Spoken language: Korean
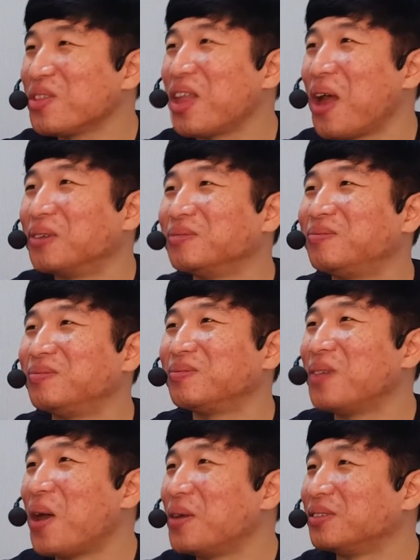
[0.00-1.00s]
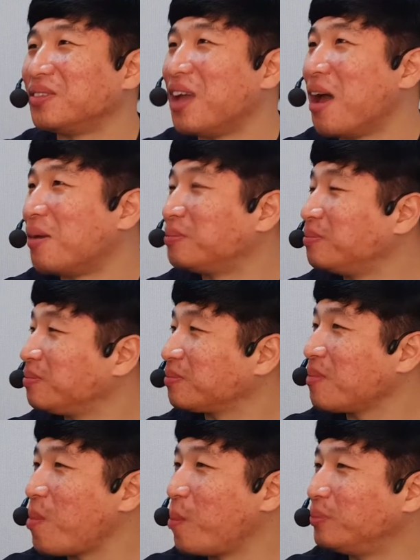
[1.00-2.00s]
5% 중에서 네.
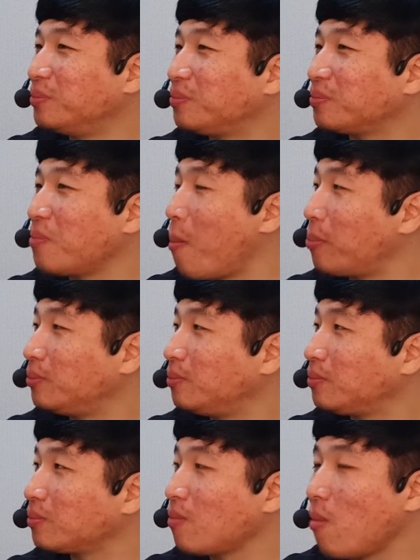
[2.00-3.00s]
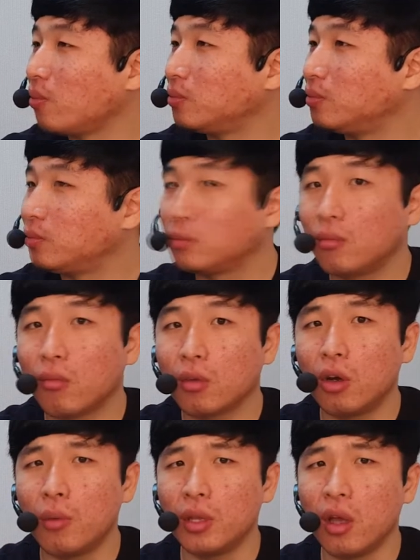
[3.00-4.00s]
전부가 블루베리가 아니에요.
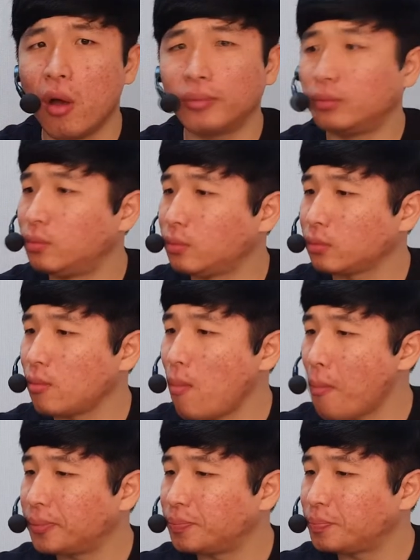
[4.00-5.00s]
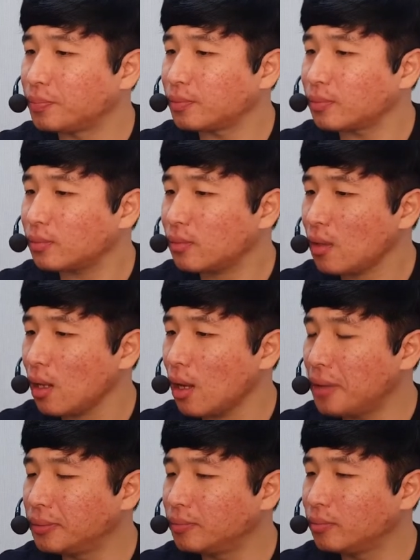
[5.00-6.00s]
그러면요? 그 중에서 또
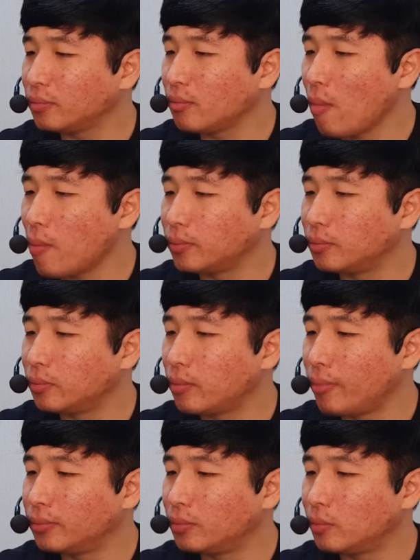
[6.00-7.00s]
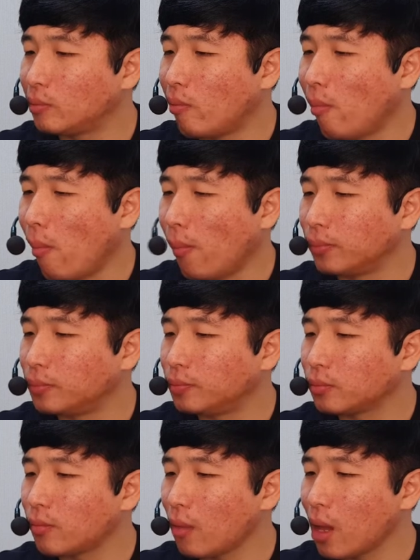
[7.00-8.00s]
23%가
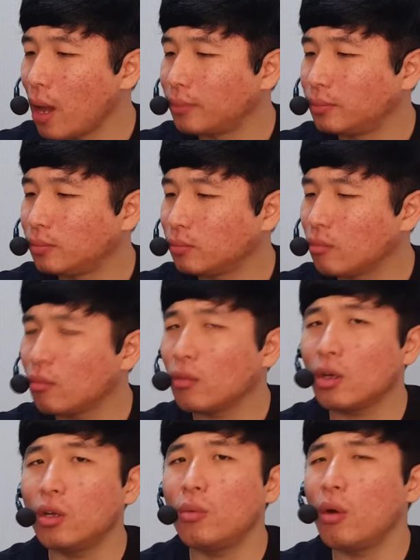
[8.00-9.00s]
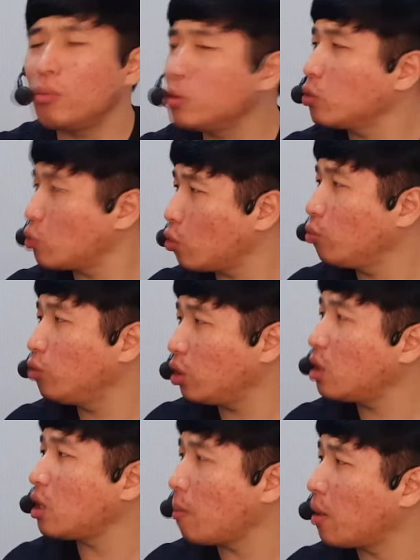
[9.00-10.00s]
블루베리란 거예요. 음, 그러면 엄청 조금
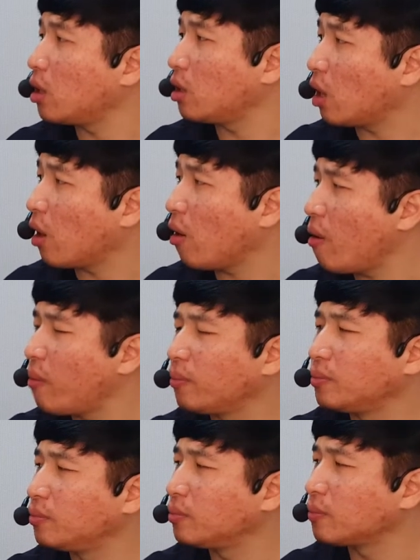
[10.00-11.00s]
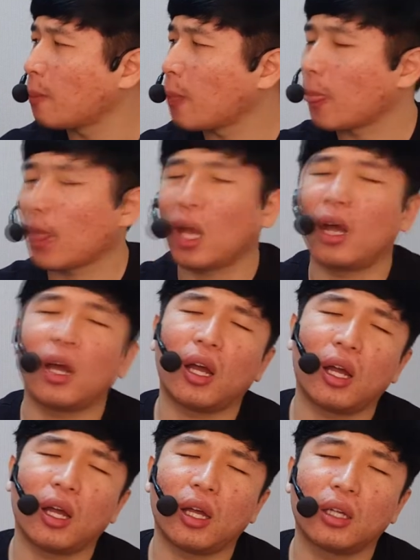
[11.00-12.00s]
들어있단 말이네요. 그러면 한1% 들어가 있는 거죠. 하,
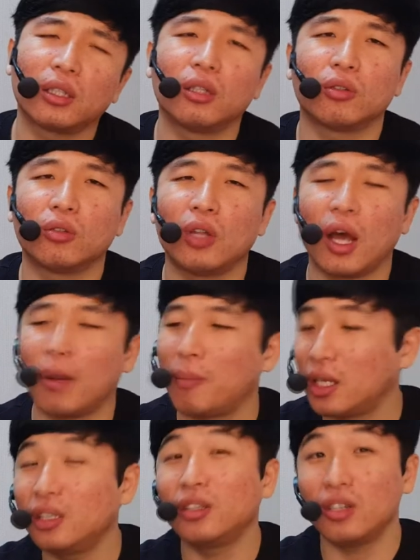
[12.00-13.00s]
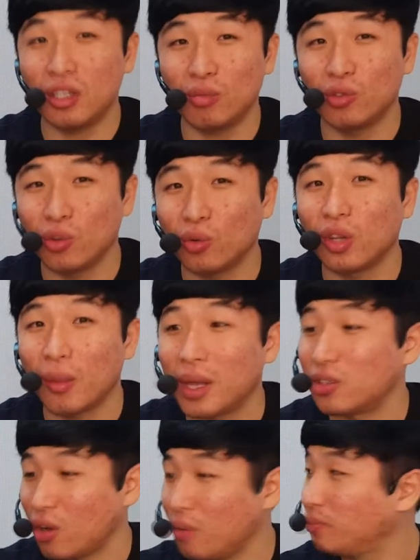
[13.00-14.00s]
아, 그렇구나. 많이 들어있으면 좋은데
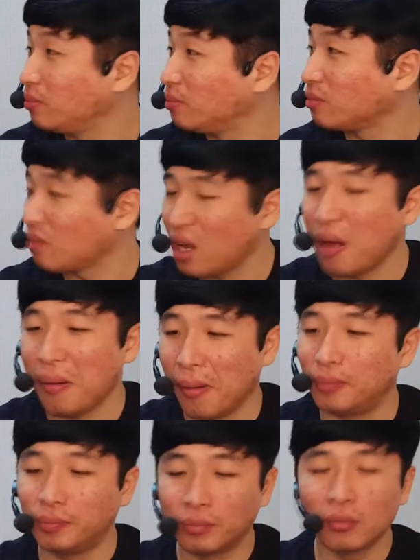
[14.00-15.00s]
맞죠? 맞아요. 음.